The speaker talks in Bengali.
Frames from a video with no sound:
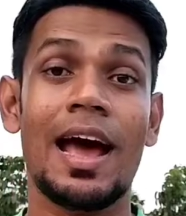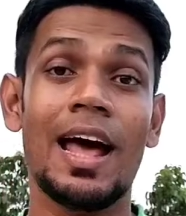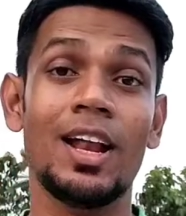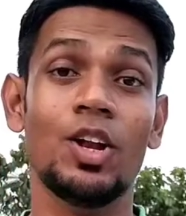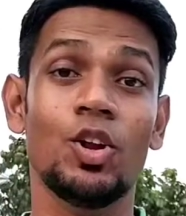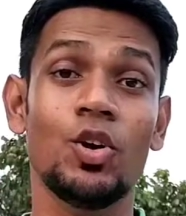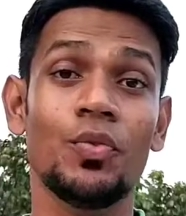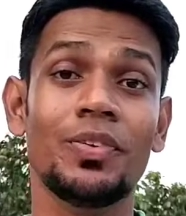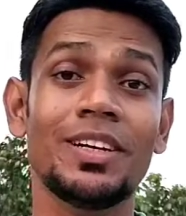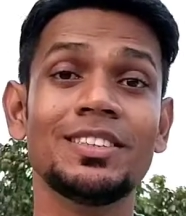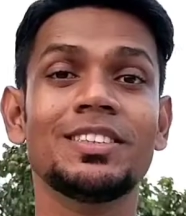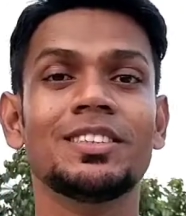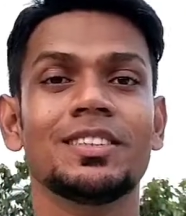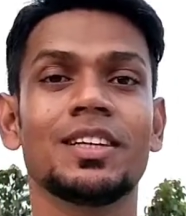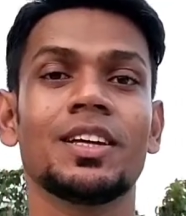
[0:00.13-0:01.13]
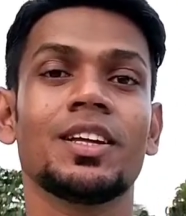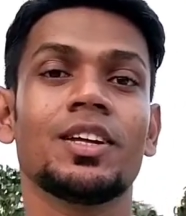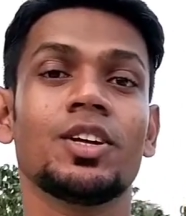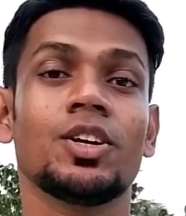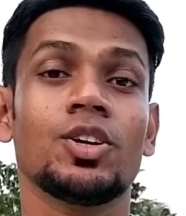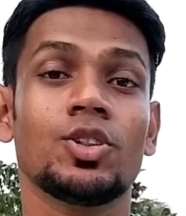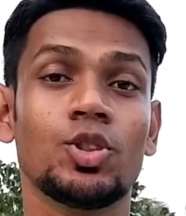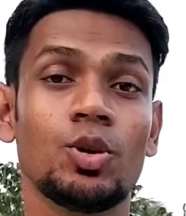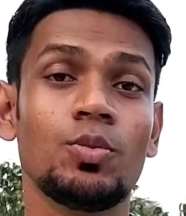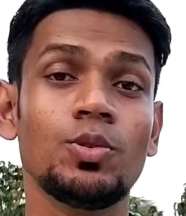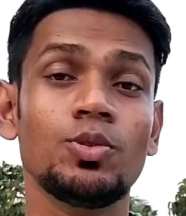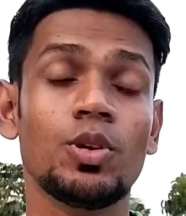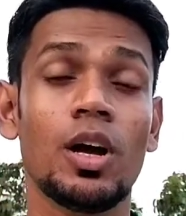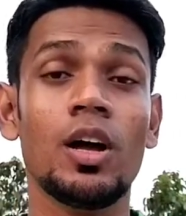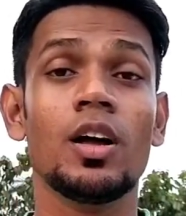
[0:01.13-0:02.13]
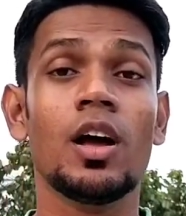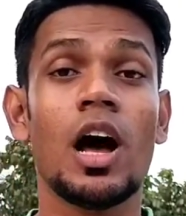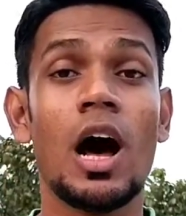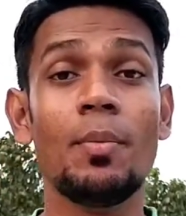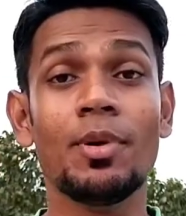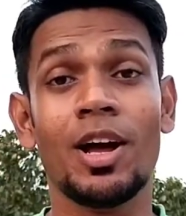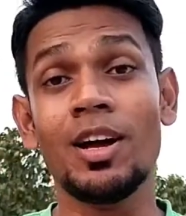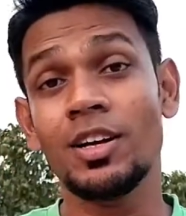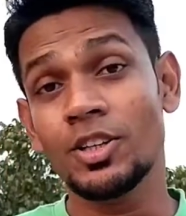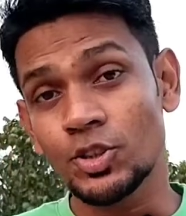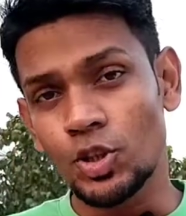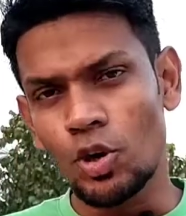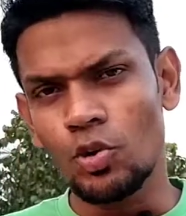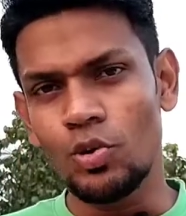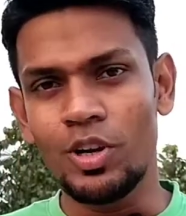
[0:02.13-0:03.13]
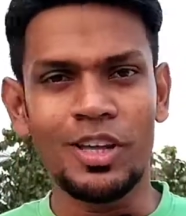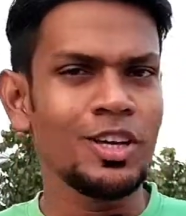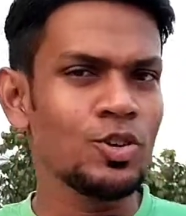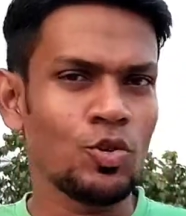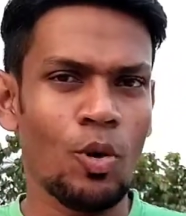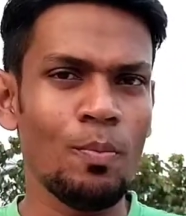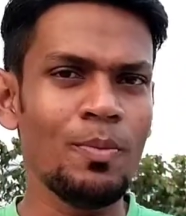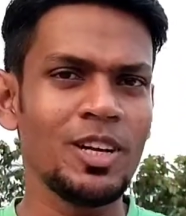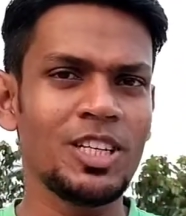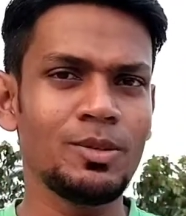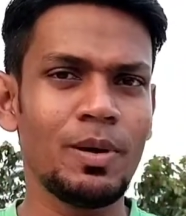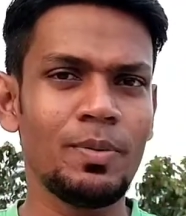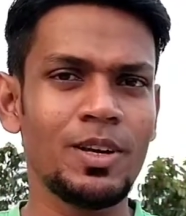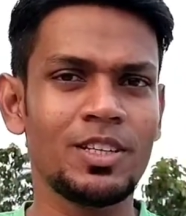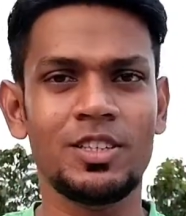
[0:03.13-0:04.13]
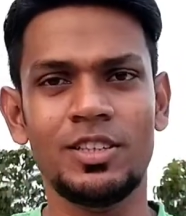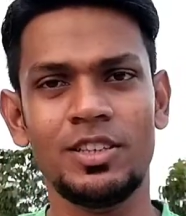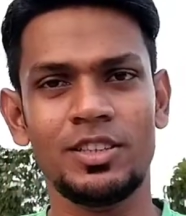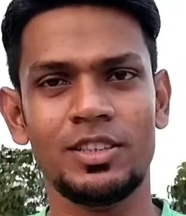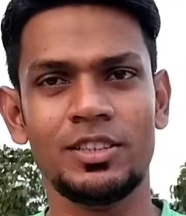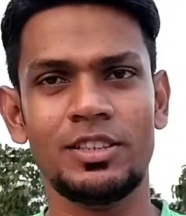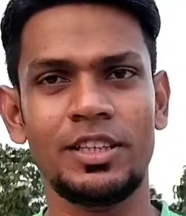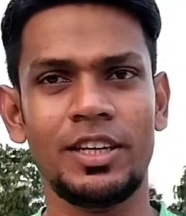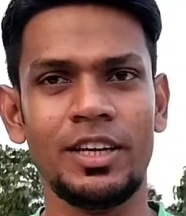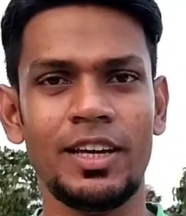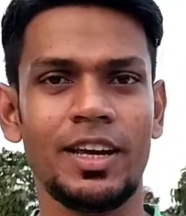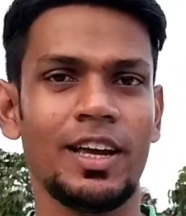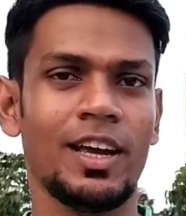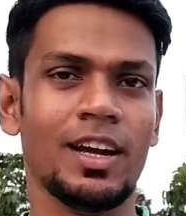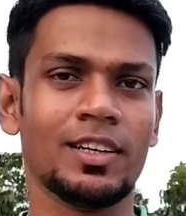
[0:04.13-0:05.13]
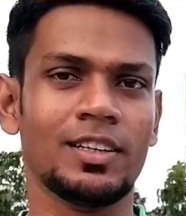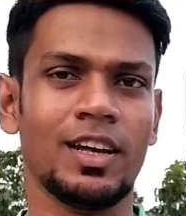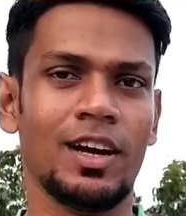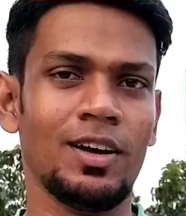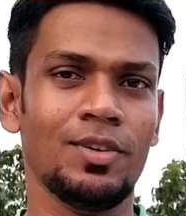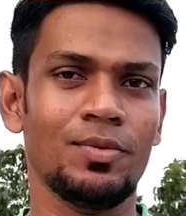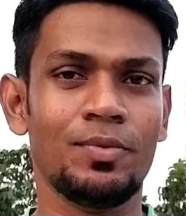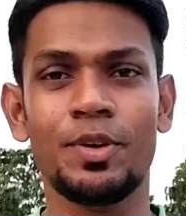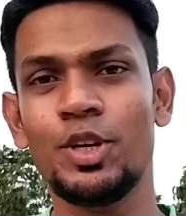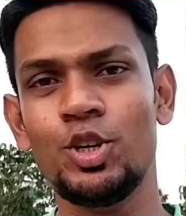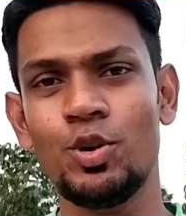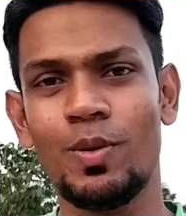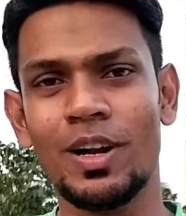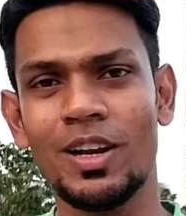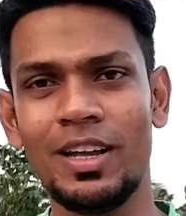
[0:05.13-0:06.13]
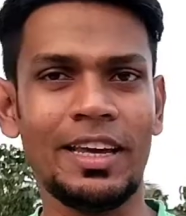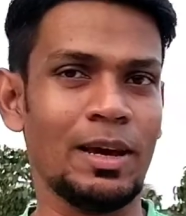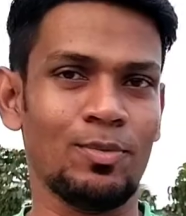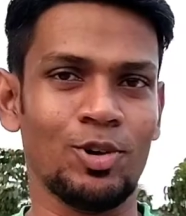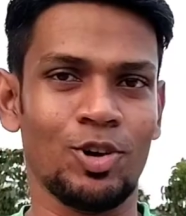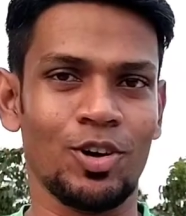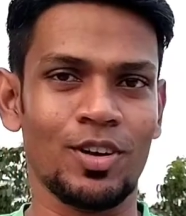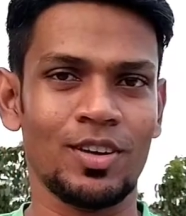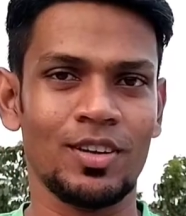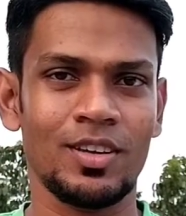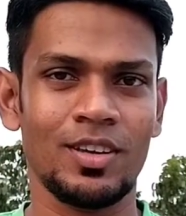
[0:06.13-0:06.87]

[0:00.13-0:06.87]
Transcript: হ্যালো ফ্রেন্ডস তো বন্ধুরা আমরা সকলেই কম বেশি ভেবেছি যে একটা ভিডিও বানালে কেমন হয়